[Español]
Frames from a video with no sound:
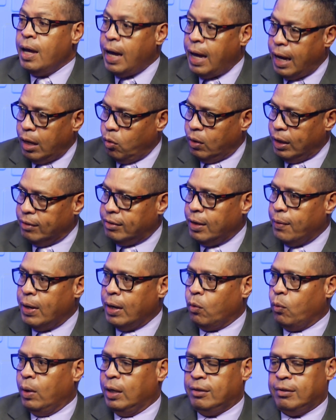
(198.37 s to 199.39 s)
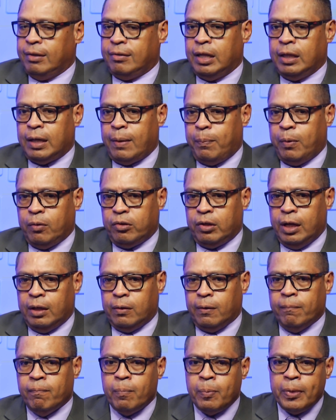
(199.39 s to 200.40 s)
a los que se van con el
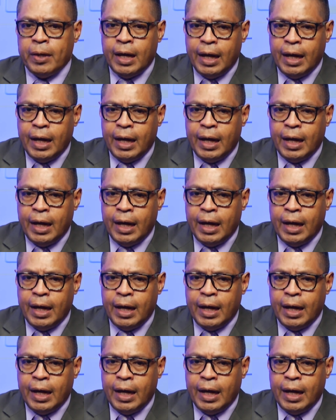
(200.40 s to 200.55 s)
60%.